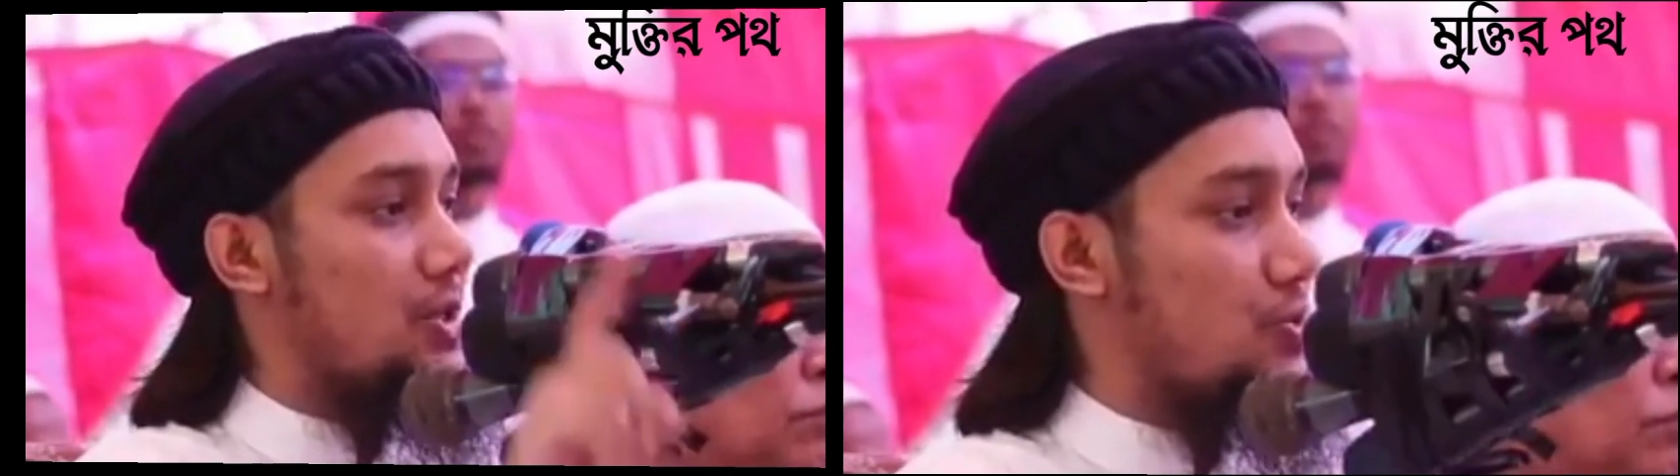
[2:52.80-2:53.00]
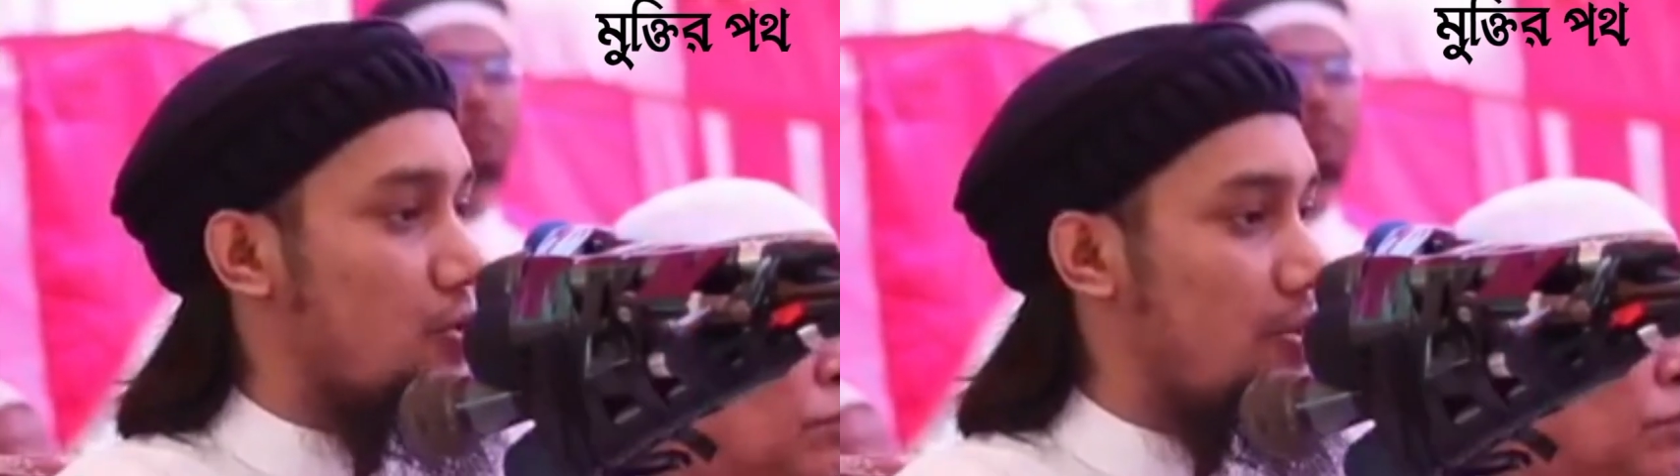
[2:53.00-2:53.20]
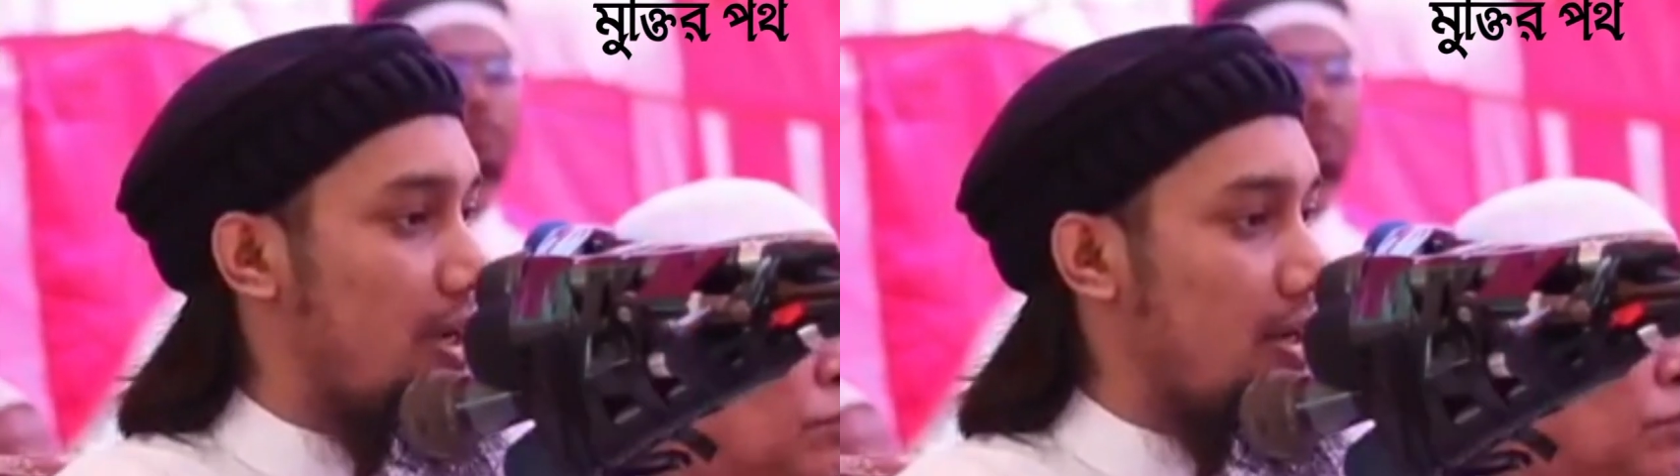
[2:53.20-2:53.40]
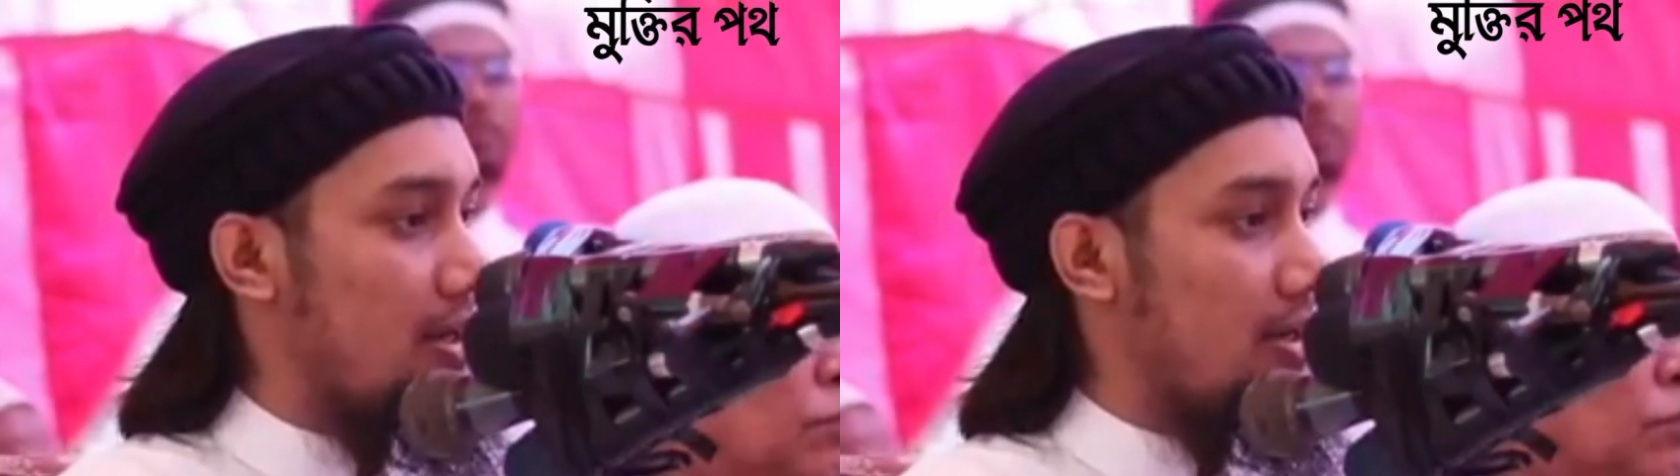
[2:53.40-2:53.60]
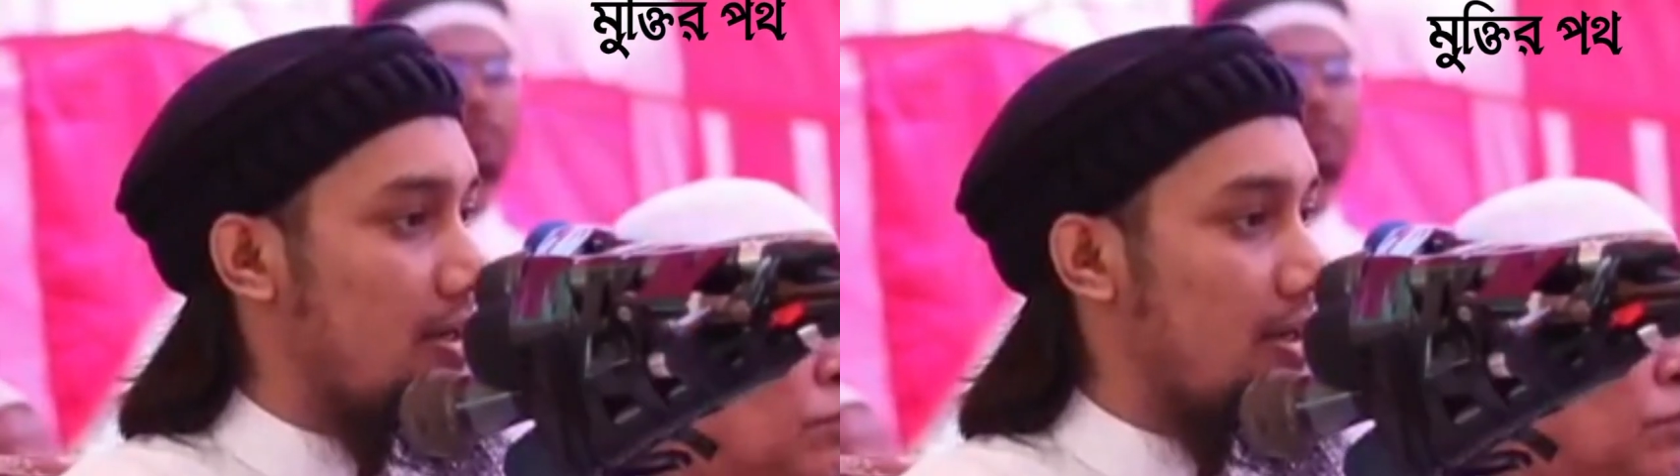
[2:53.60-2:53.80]
আদেশ করবে
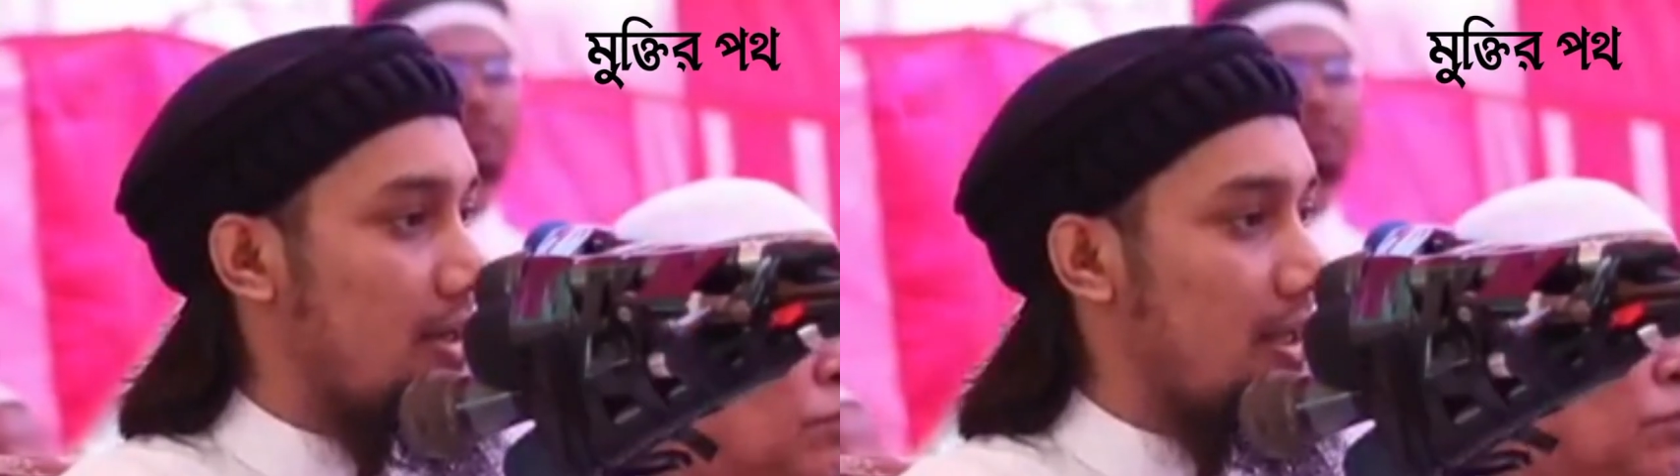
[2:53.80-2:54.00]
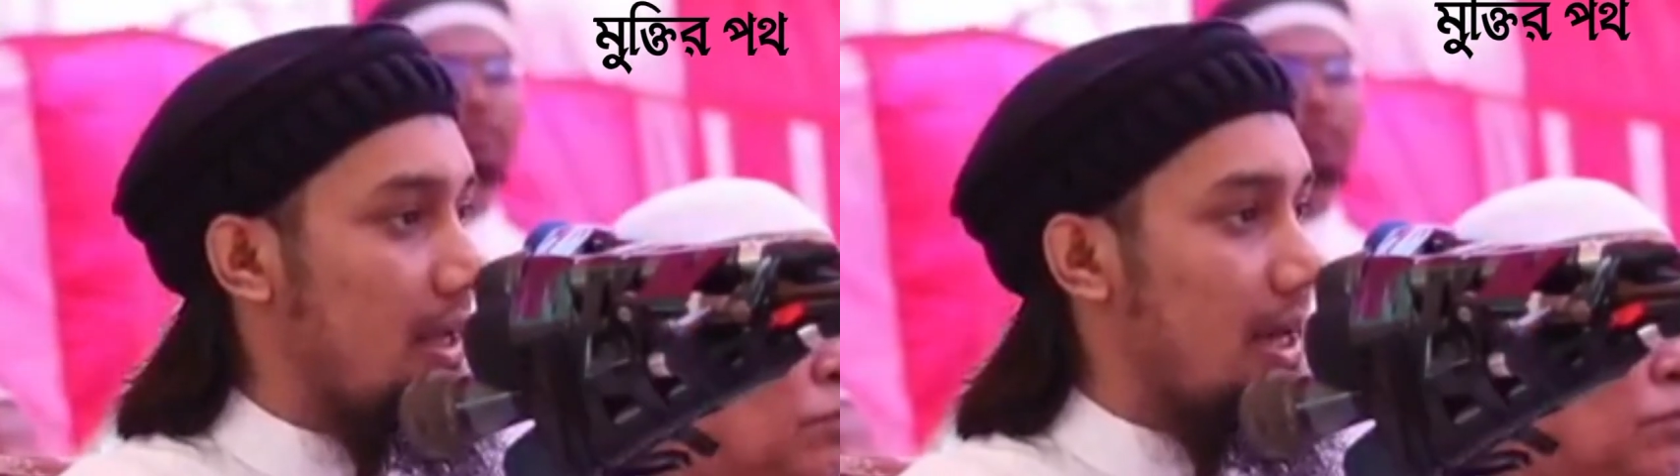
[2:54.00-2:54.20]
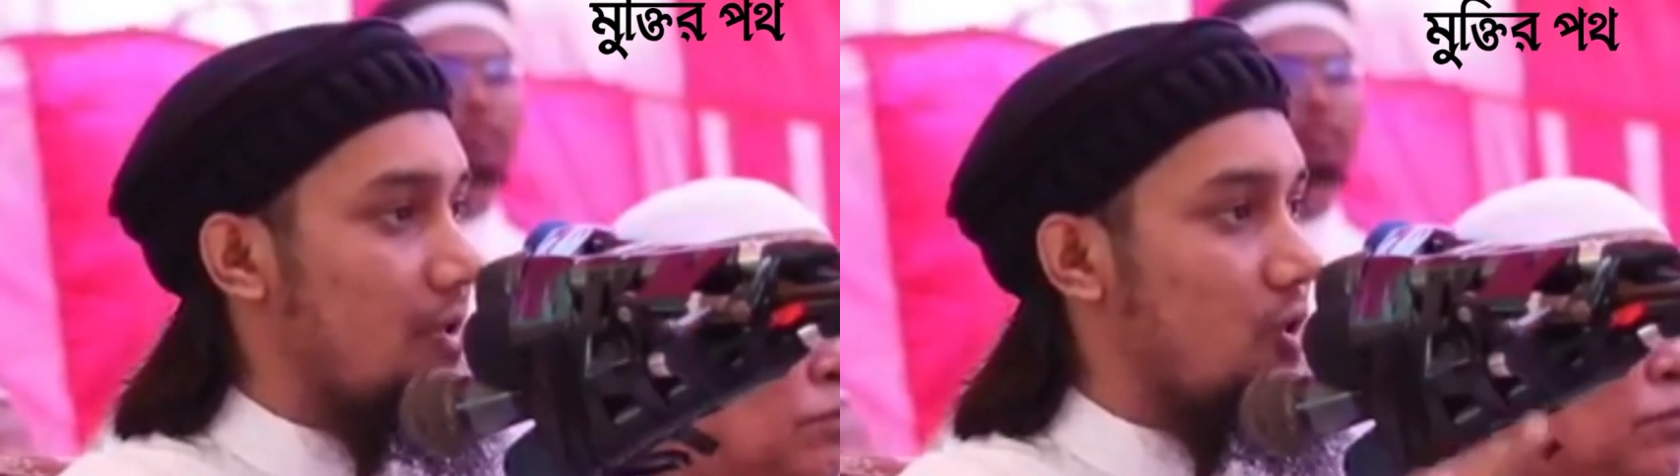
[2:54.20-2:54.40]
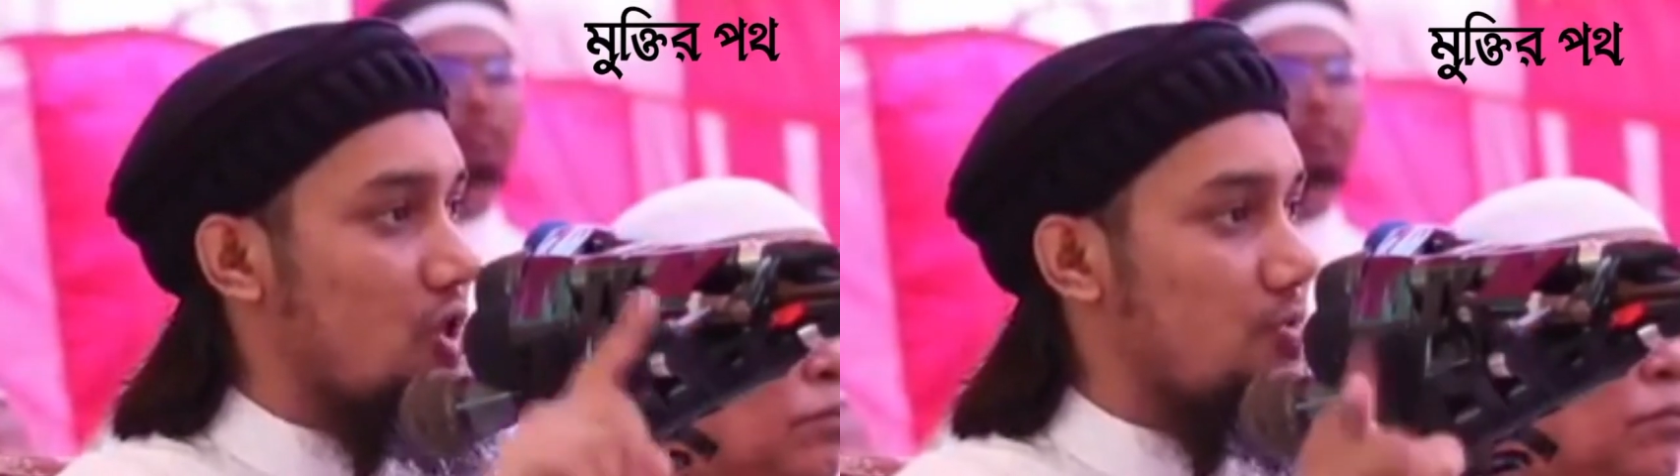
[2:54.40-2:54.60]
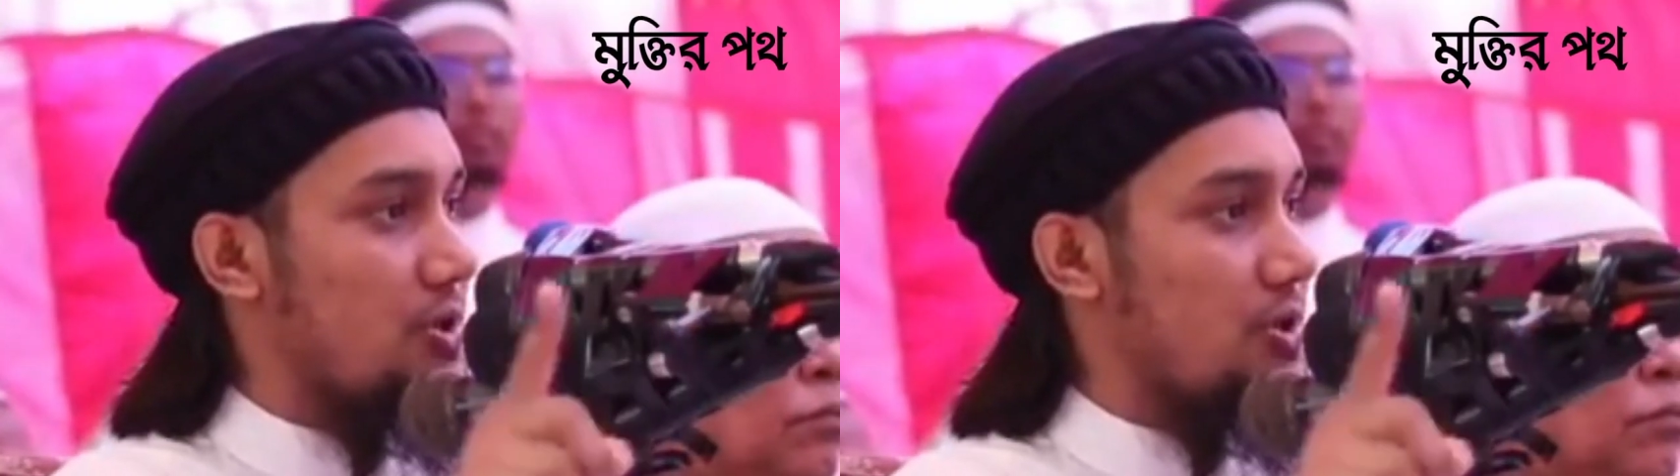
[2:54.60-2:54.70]
আর দশ